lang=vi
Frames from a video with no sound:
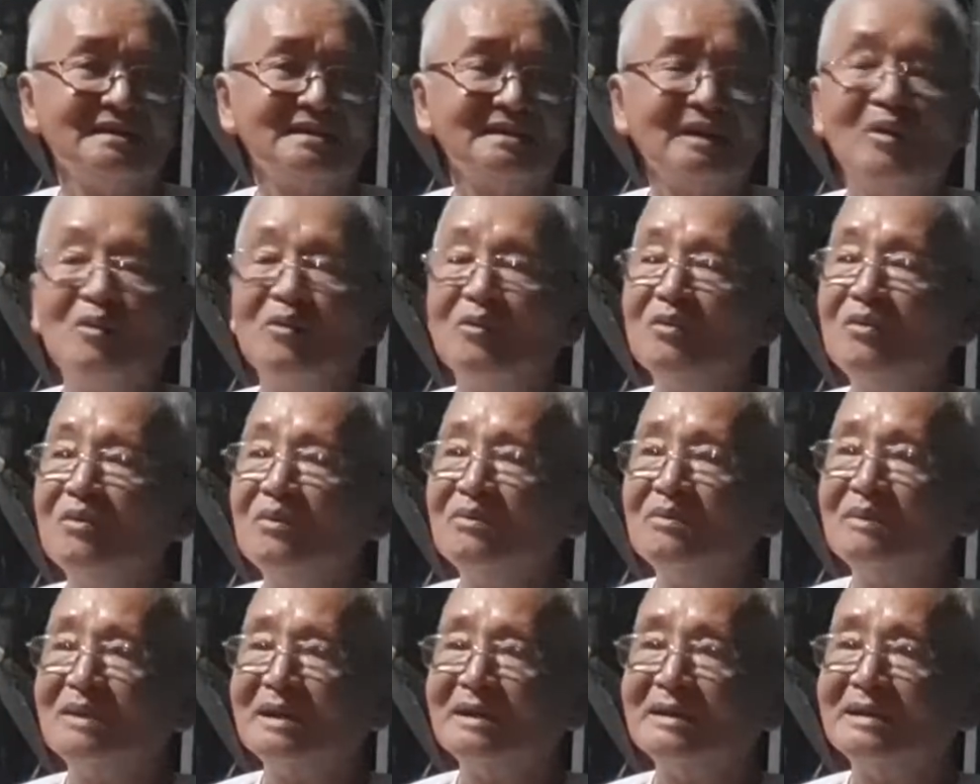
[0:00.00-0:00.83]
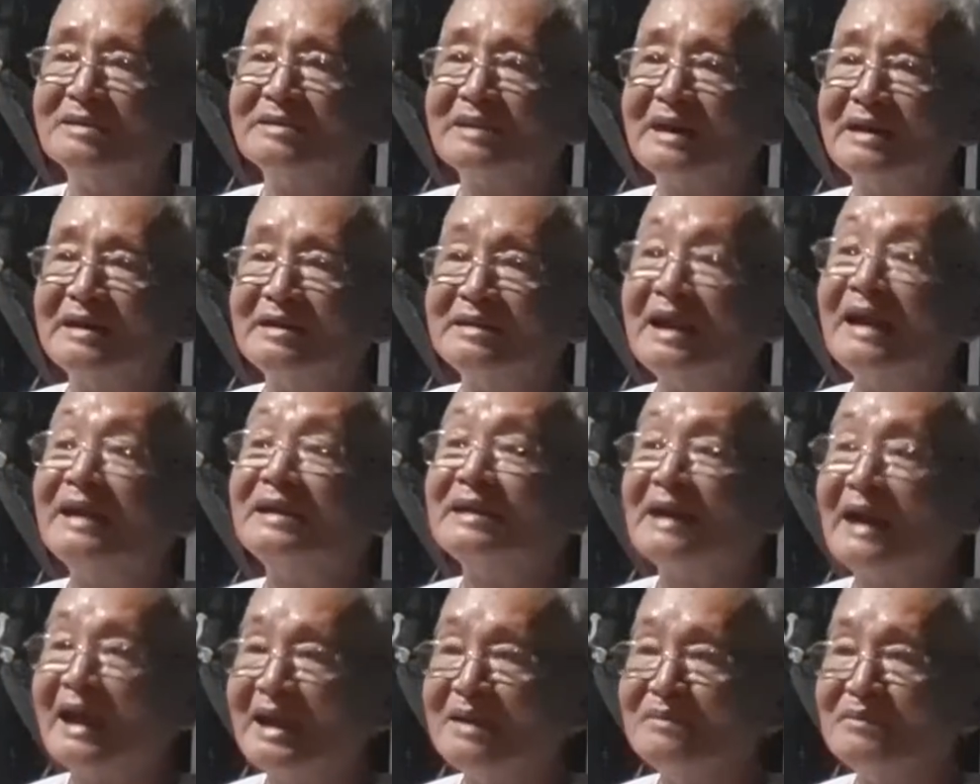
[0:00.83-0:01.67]
câu mà đức thầy
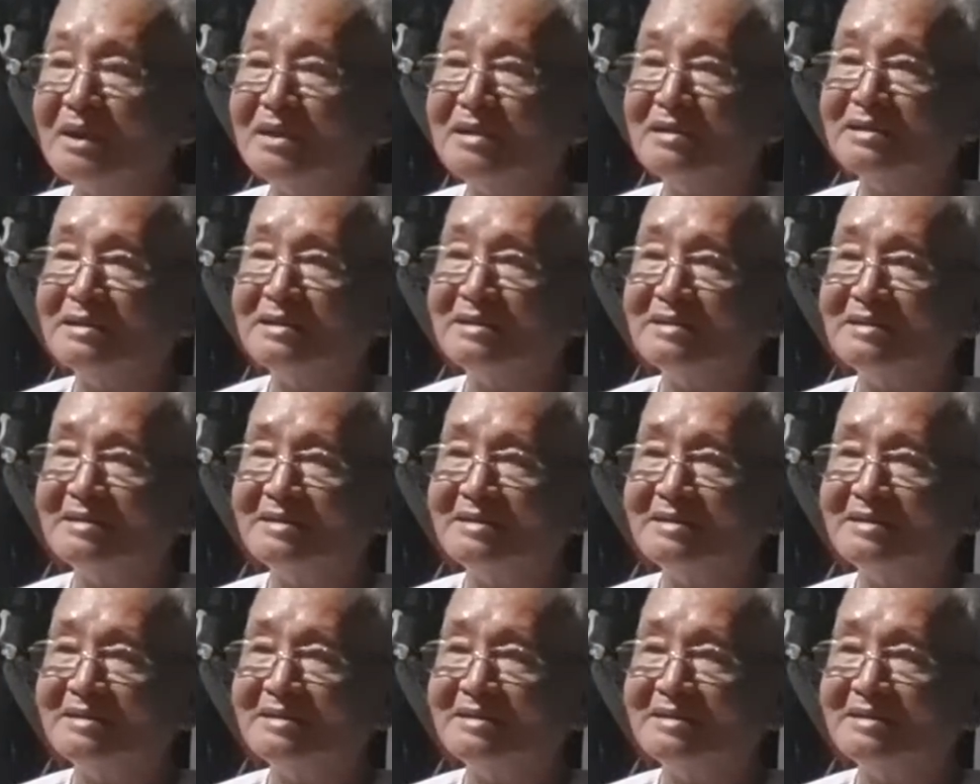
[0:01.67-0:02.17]
răng dạy mình